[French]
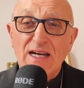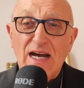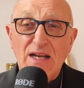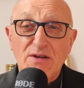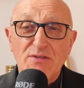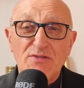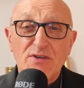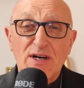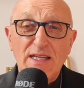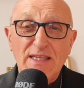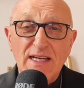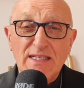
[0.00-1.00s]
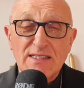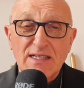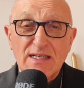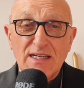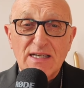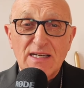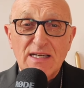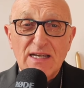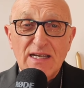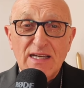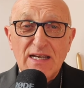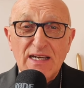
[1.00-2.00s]
à l'enfant à naître
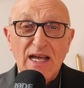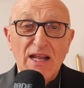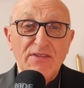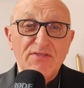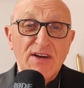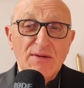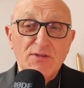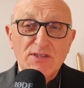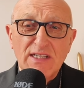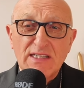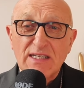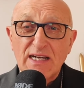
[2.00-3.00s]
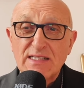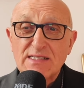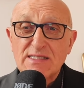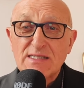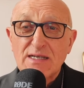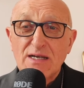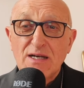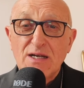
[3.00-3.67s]
et à la femme en détresse,